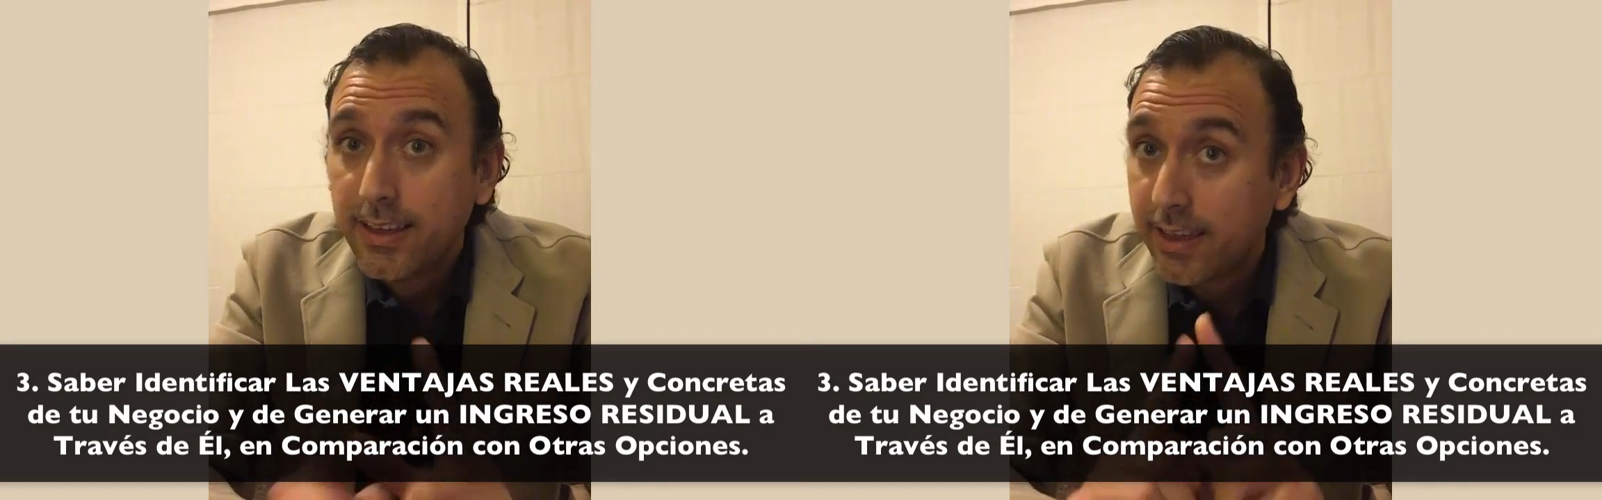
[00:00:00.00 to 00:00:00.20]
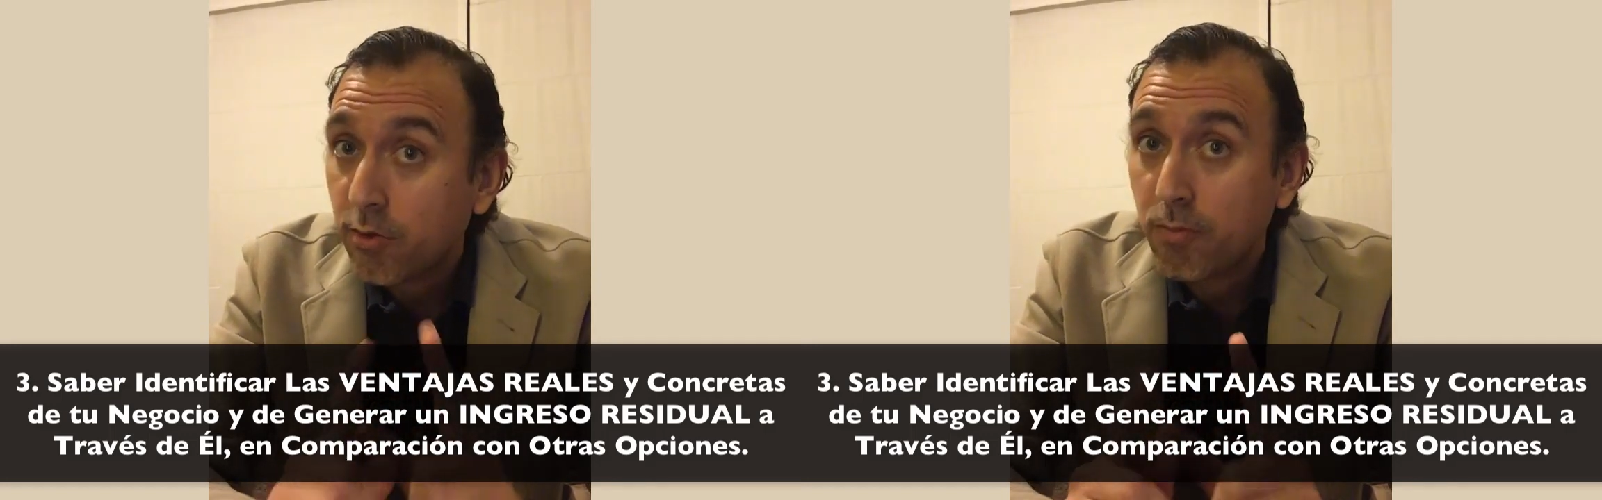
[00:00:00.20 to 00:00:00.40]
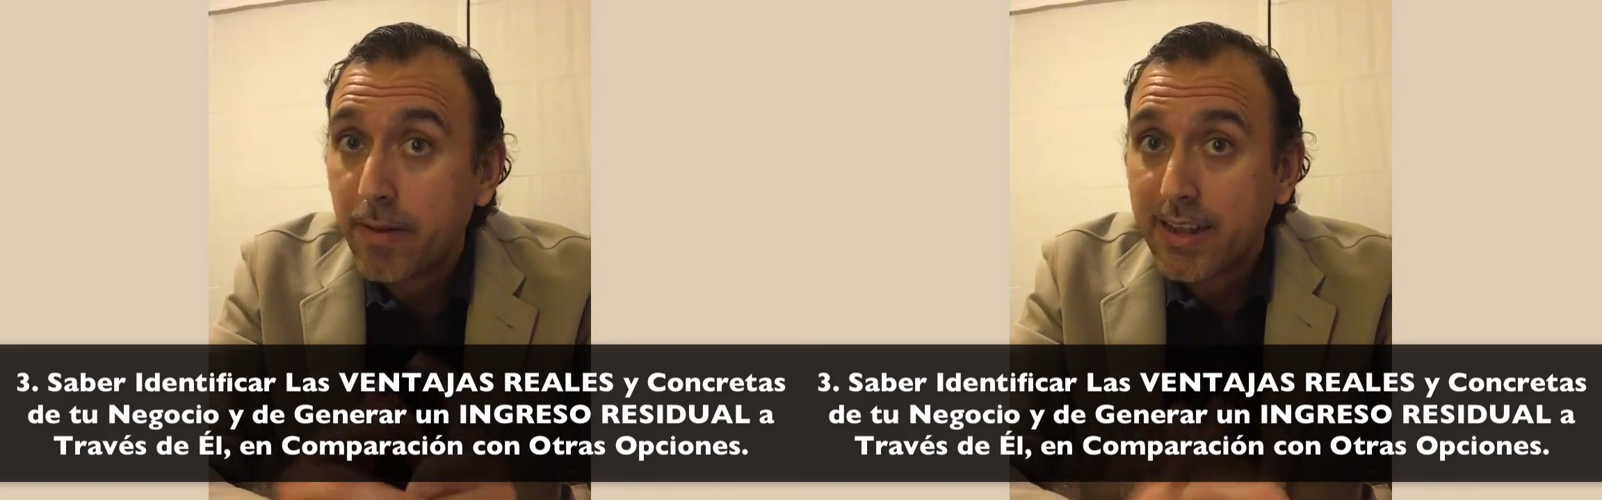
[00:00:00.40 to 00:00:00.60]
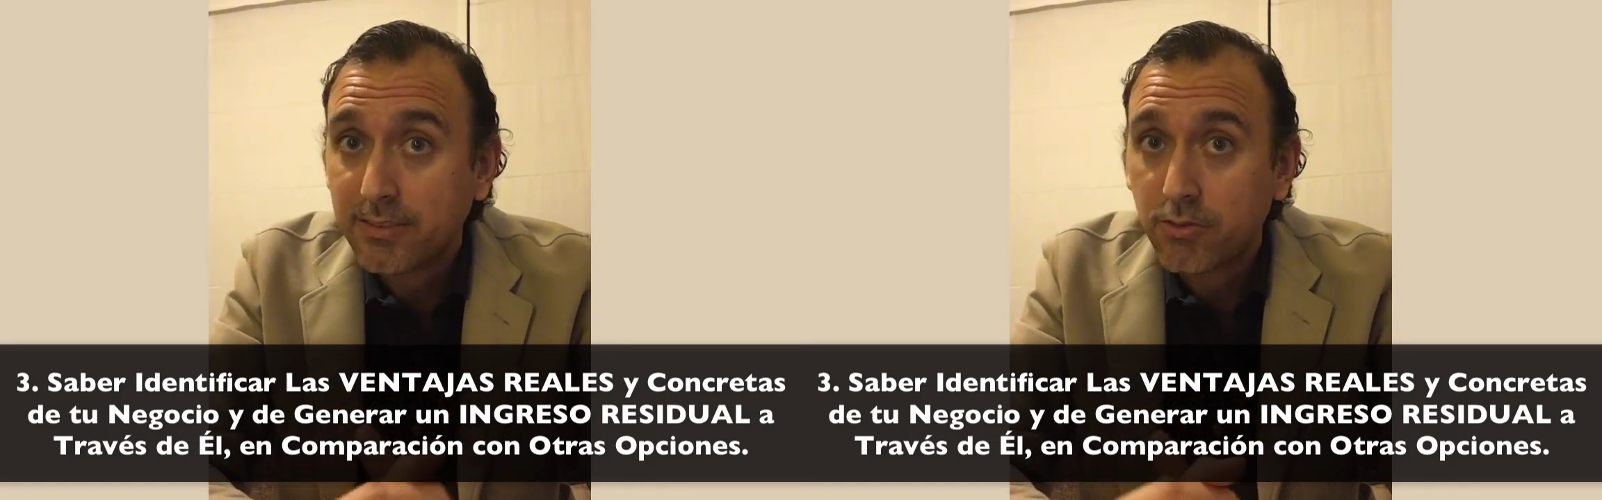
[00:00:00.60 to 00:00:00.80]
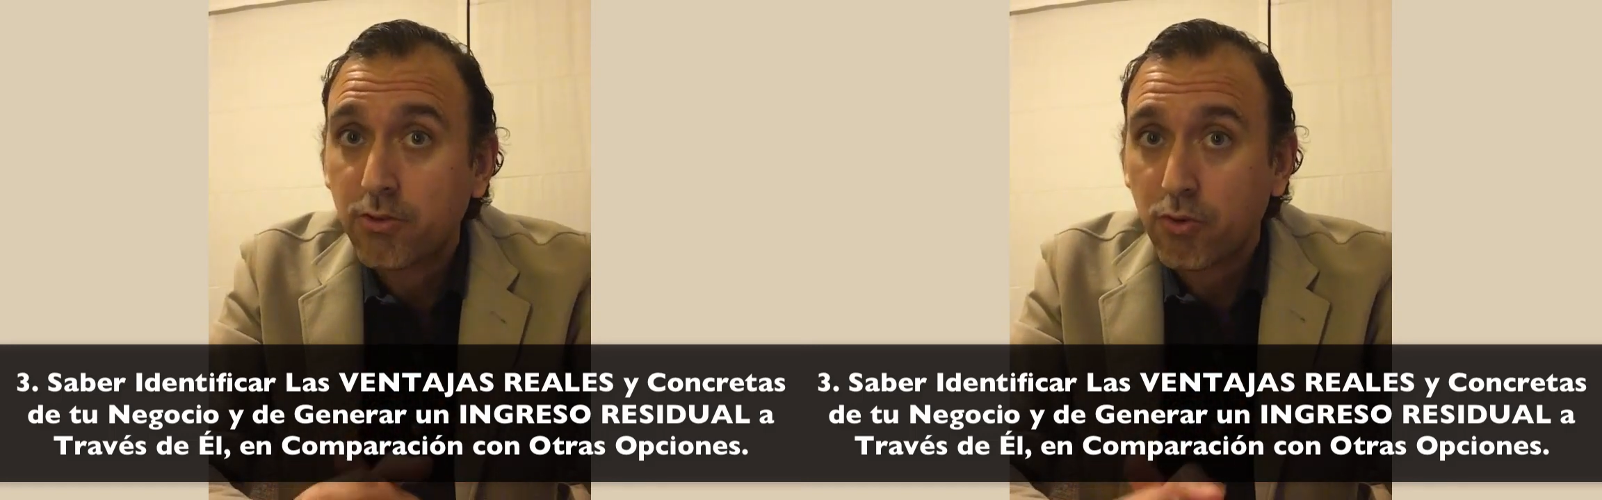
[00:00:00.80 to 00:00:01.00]
en
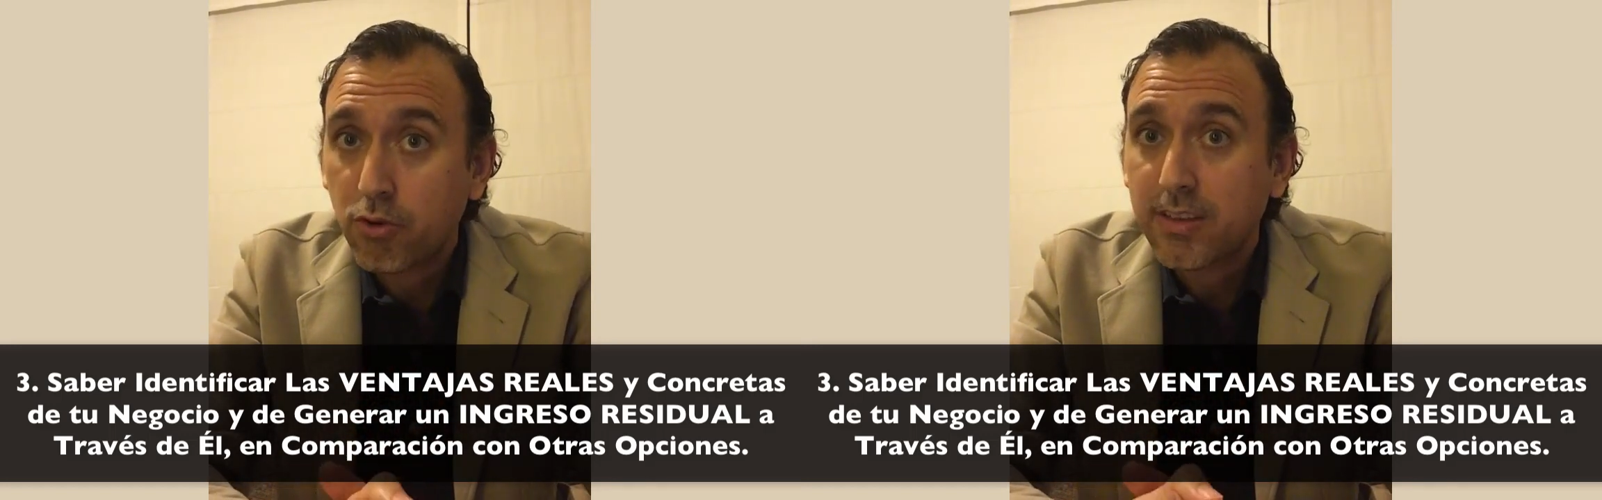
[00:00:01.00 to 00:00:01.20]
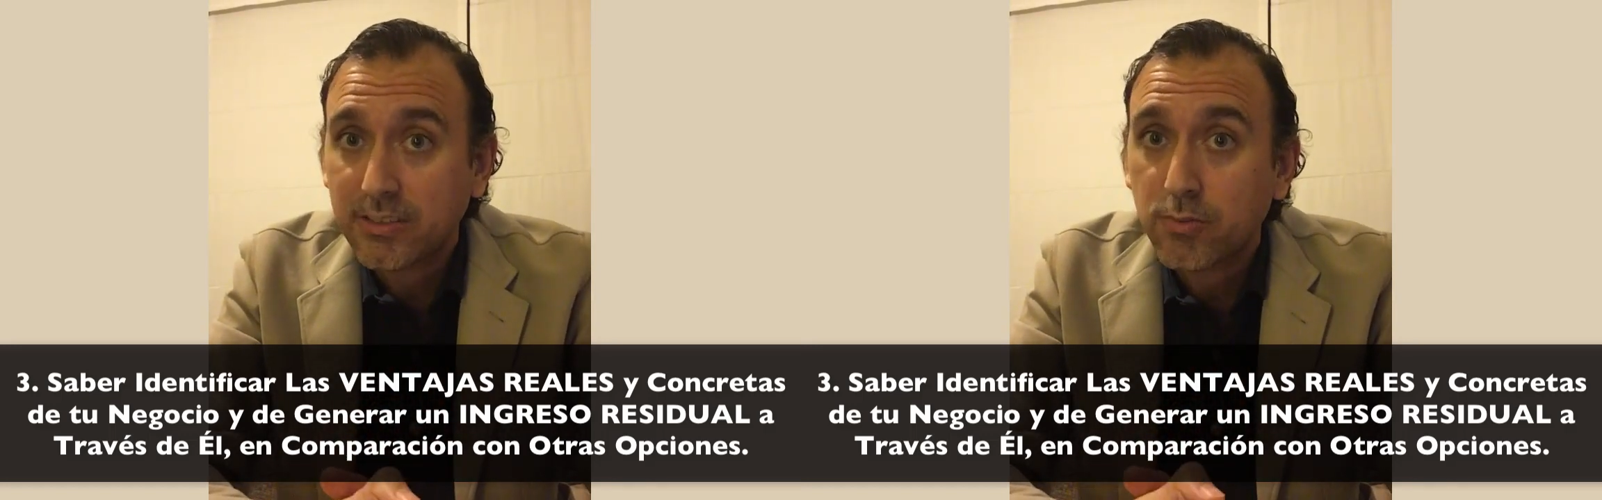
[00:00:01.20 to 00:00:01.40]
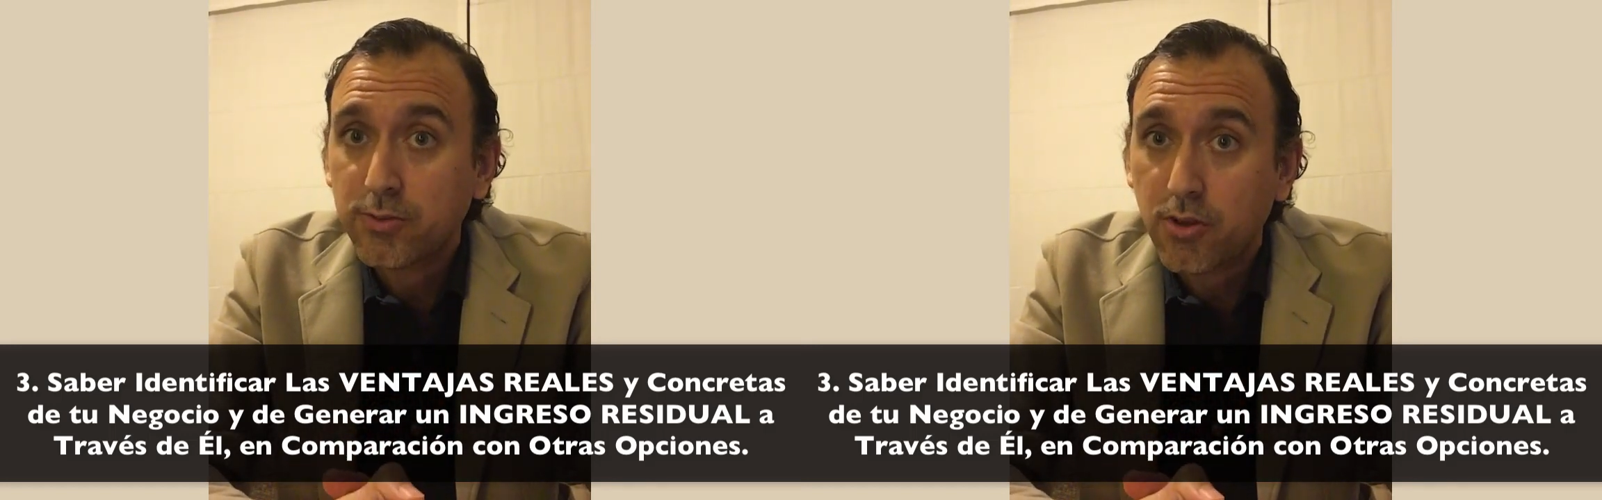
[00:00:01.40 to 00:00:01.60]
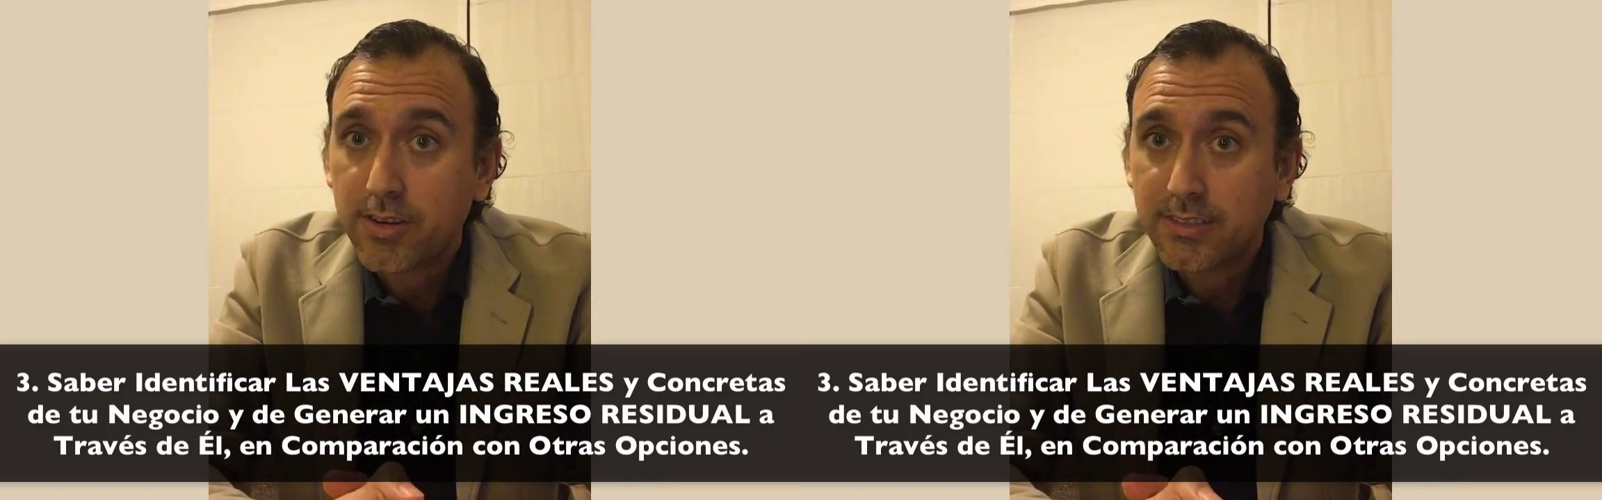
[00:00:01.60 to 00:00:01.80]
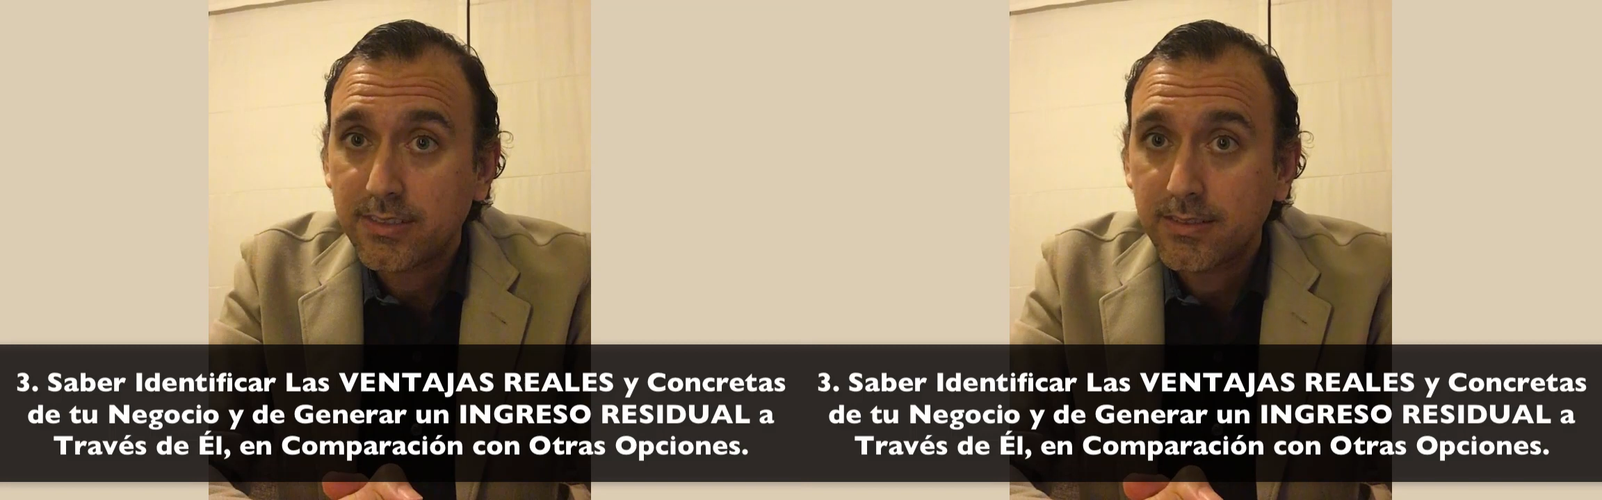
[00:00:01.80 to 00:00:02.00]
comparación con otras
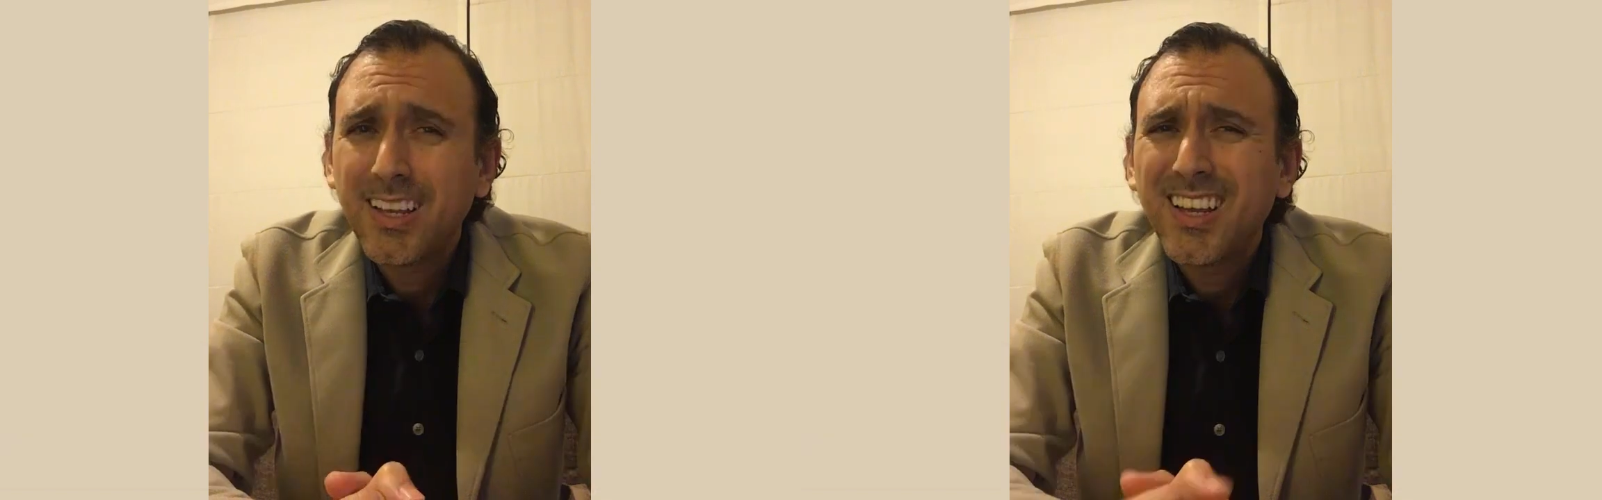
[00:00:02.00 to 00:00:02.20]
opciones.